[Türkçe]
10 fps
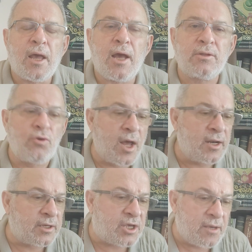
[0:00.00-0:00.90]

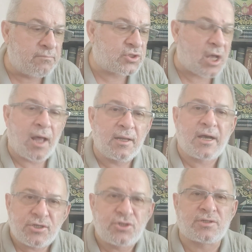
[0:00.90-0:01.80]
Erdoğan'ı kim
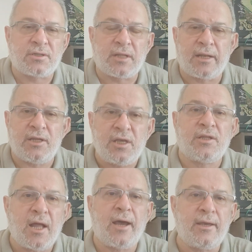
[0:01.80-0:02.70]
sağlık açısından
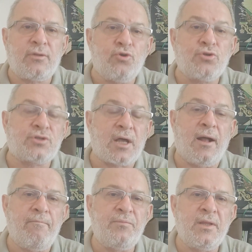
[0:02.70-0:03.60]
ikna
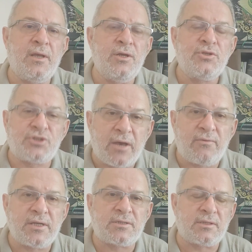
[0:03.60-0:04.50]
ediyorsa
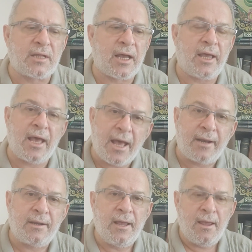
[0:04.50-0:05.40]
çevresinde
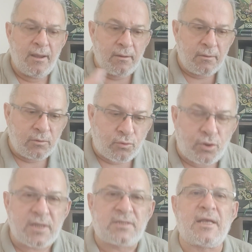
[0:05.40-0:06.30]
eğer
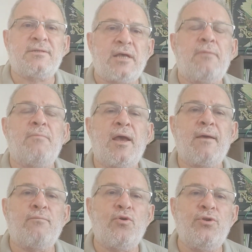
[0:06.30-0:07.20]
küresel
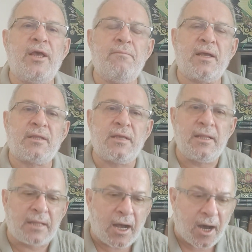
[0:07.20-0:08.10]
sermaye boyun eğmek
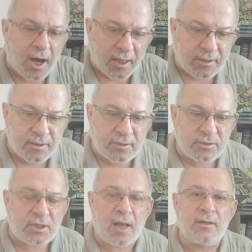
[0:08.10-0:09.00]
değil de
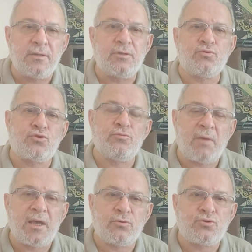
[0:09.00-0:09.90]
halkının sağlığını
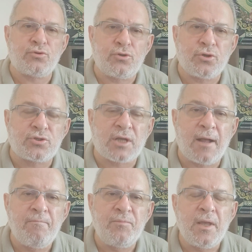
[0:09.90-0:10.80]
düşünmeyi
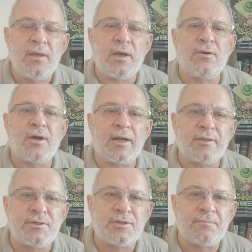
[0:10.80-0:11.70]
düşünüyorsa ya
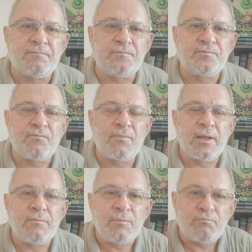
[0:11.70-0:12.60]
kardeşim
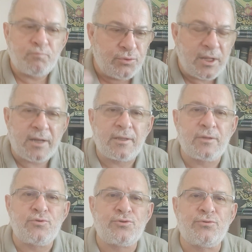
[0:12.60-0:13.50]
bunları
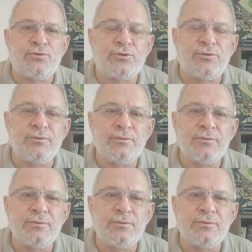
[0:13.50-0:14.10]
da düşündürün.